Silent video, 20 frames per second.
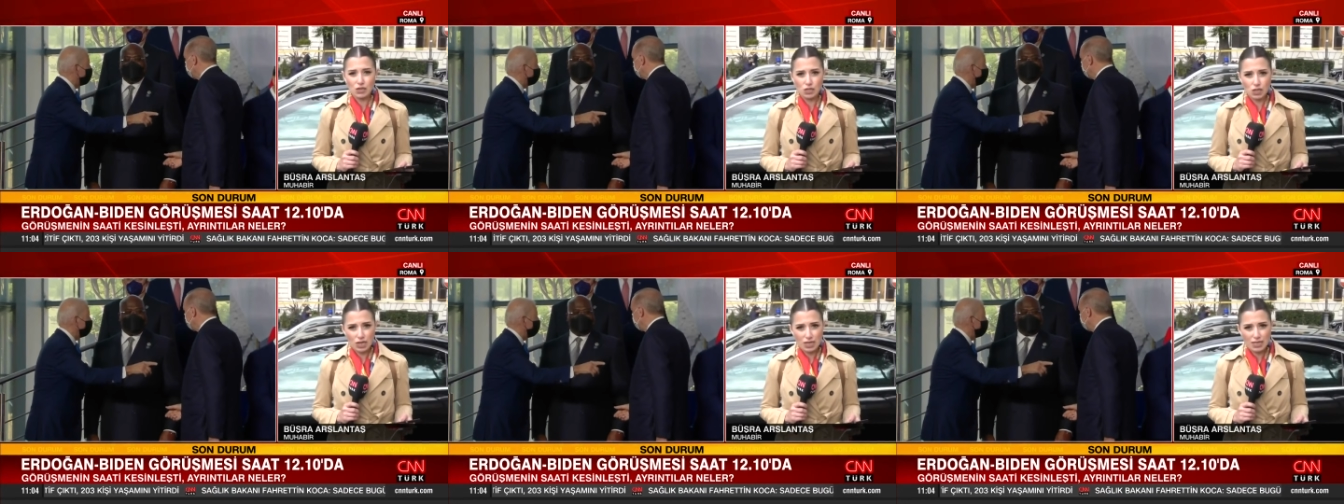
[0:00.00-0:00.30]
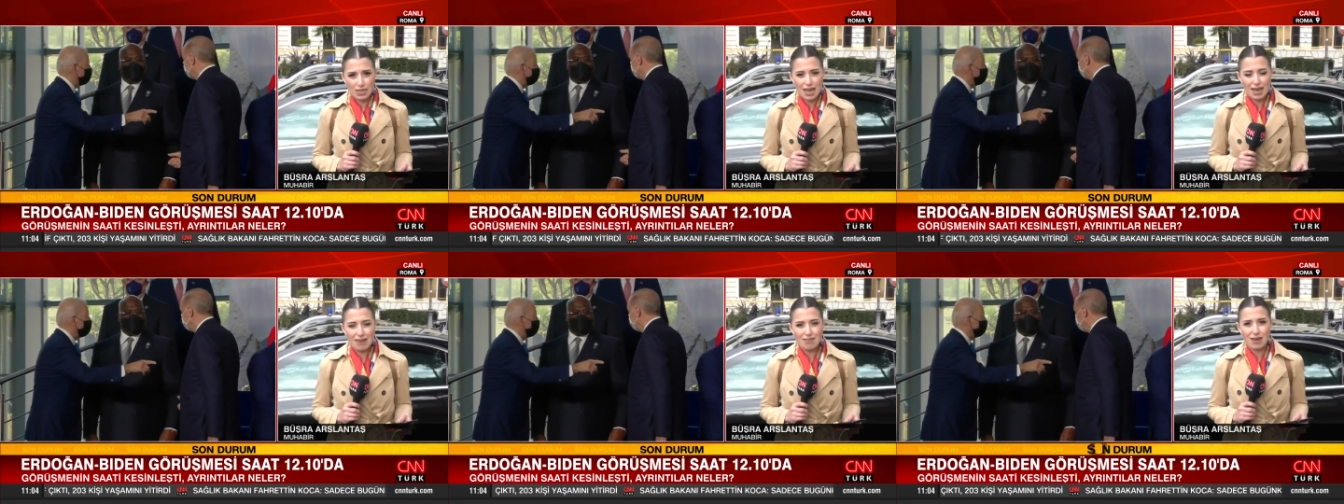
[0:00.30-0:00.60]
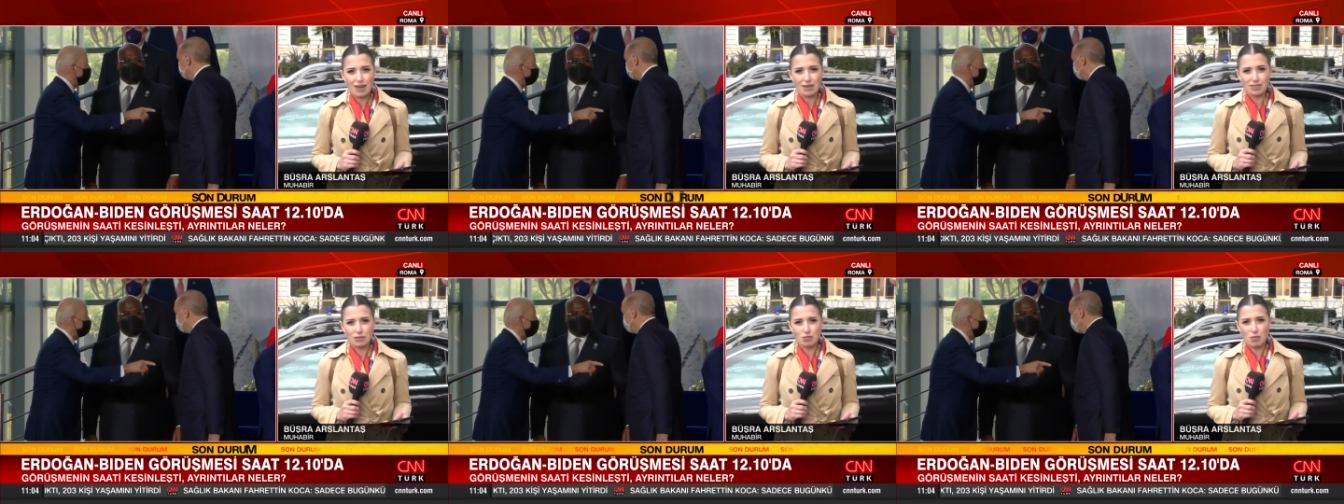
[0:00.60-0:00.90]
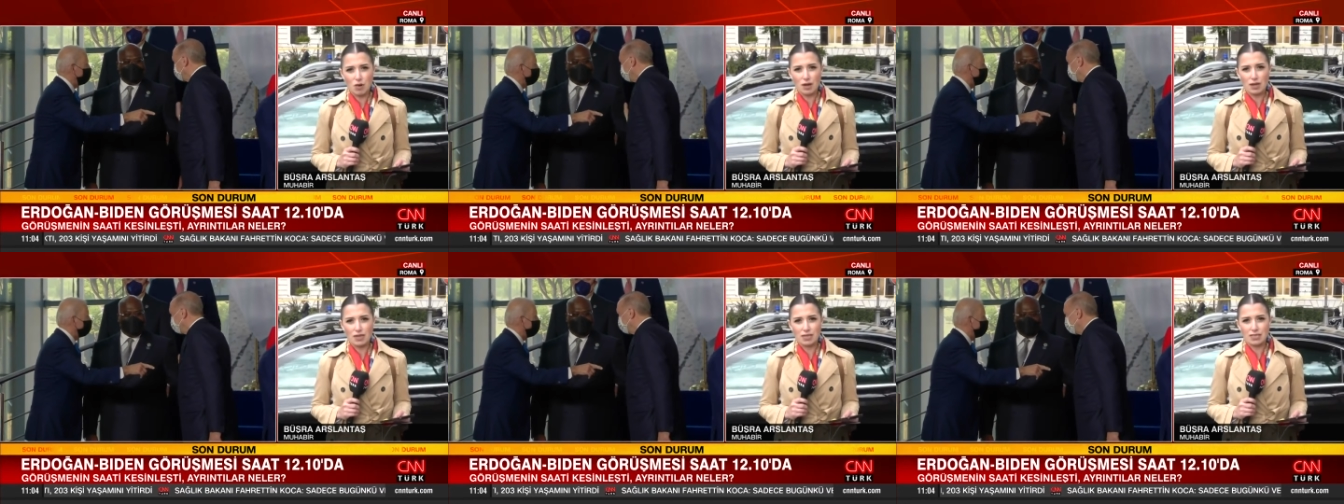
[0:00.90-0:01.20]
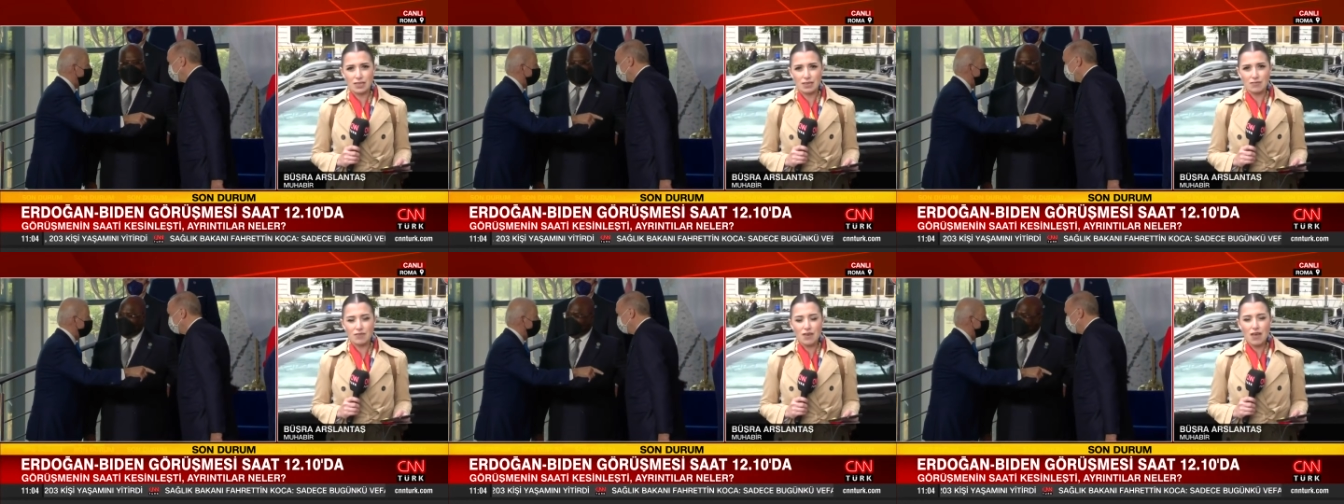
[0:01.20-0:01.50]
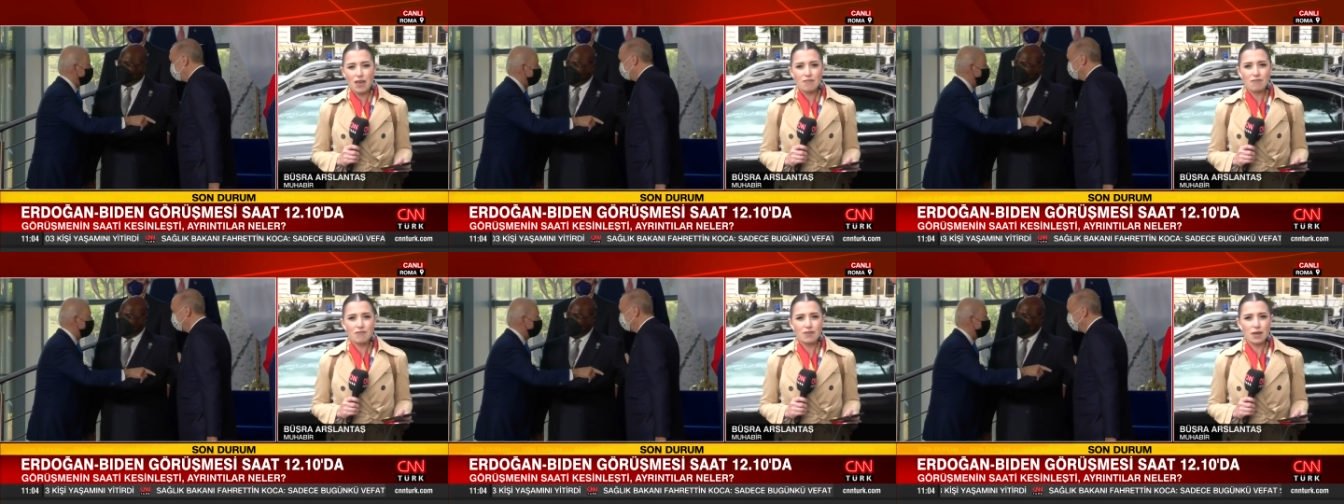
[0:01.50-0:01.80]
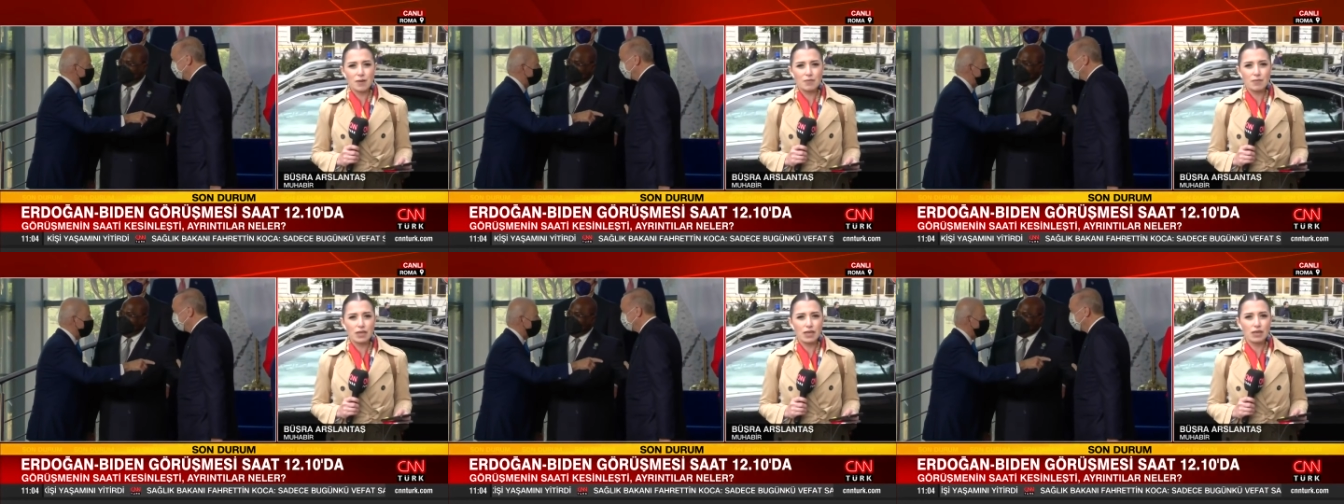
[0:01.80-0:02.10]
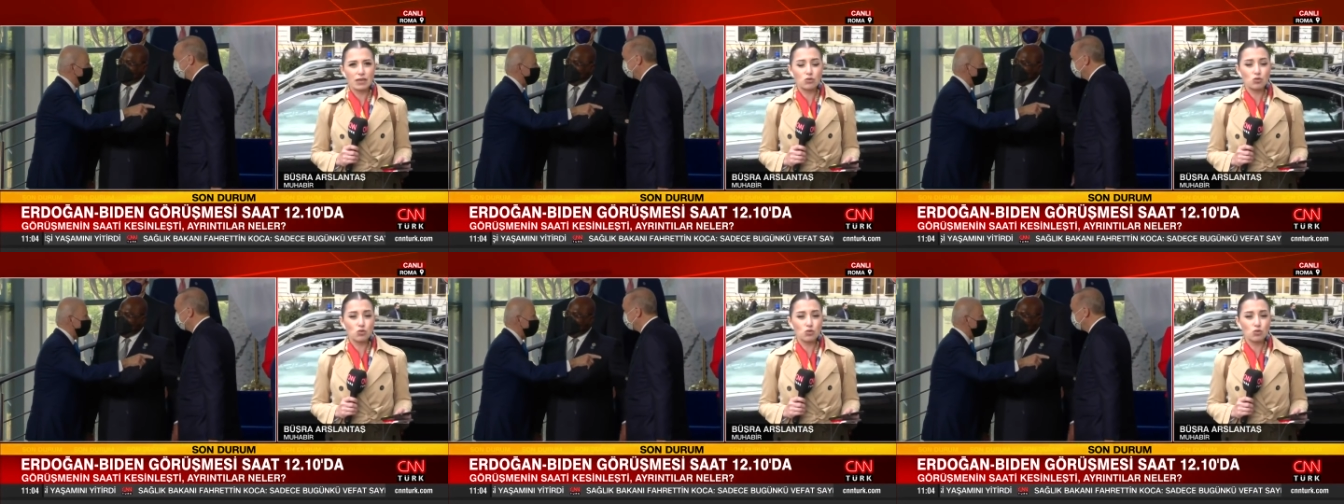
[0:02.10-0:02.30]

şehitler verdik maalesef ve e,